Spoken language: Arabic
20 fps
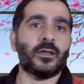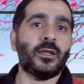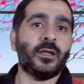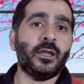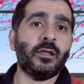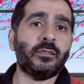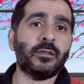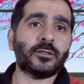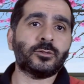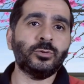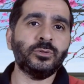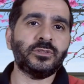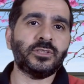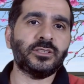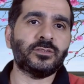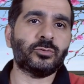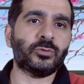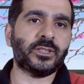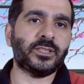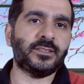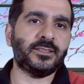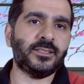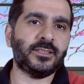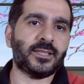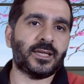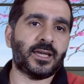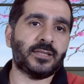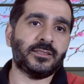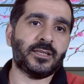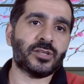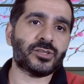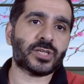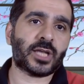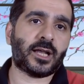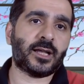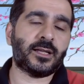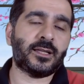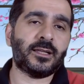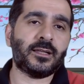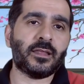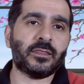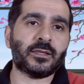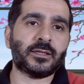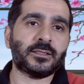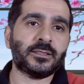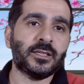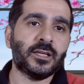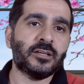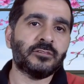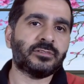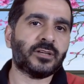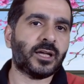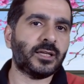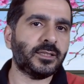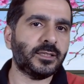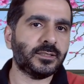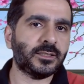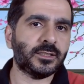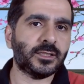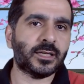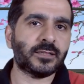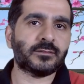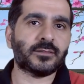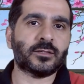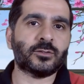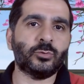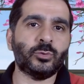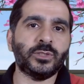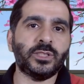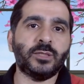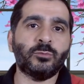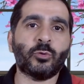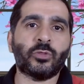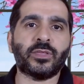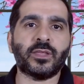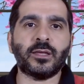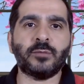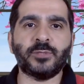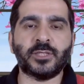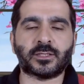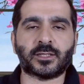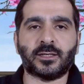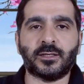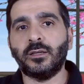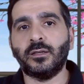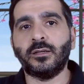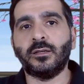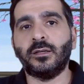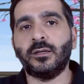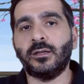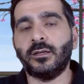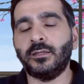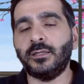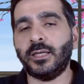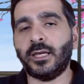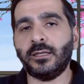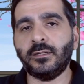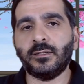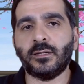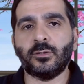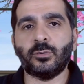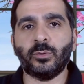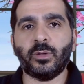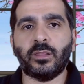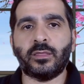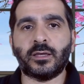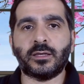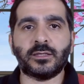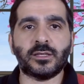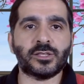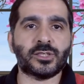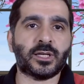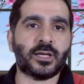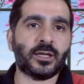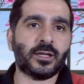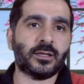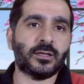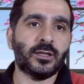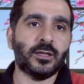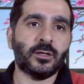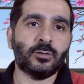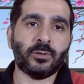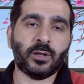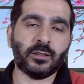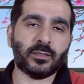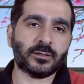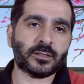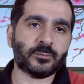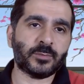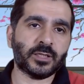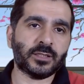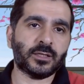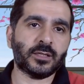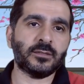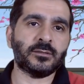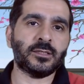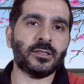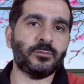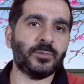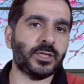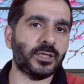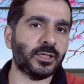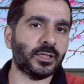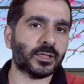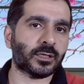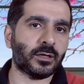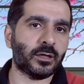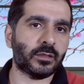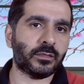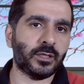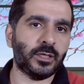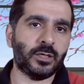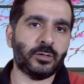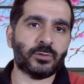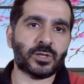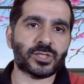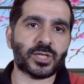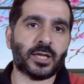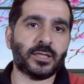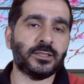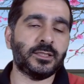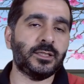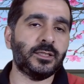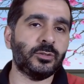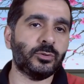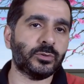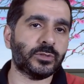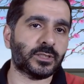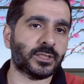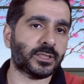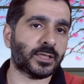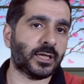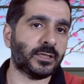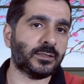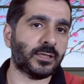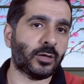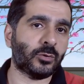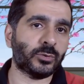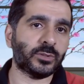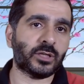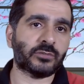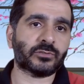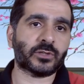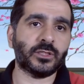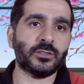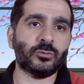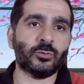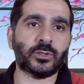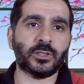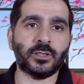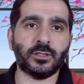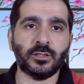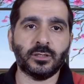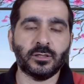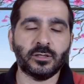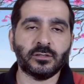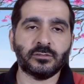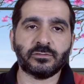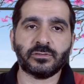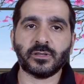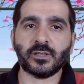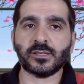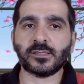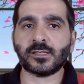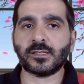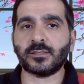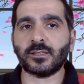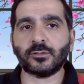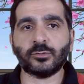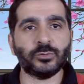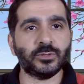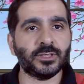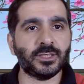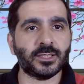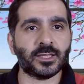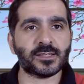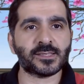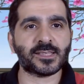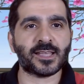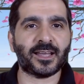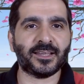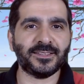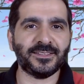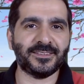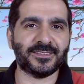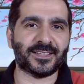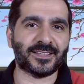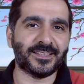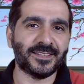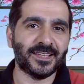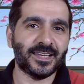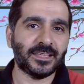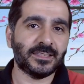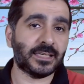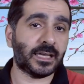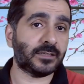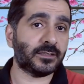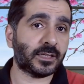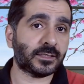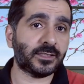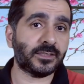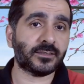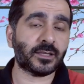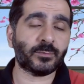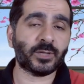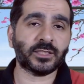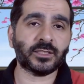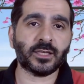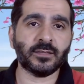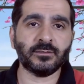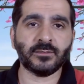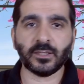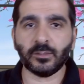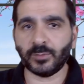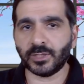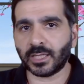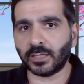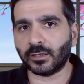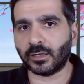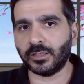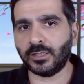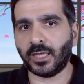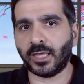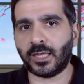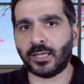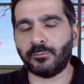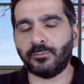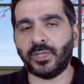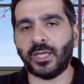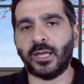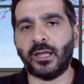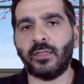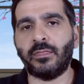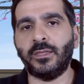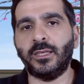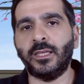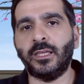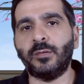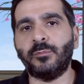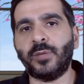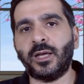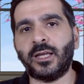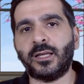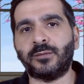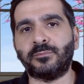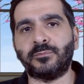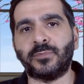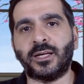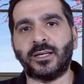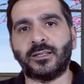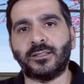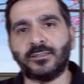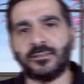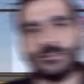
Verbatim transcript: إذا كنت تريدين أن ينجح هذا فعليك أن تكوني مثابرة لأنه إذا نجح وإذا تمكنت من إيقاظه وجعله يدرك أنه يفقدك فستكونين سعيدة لأنك تمكنت من القيام بهذه المهمة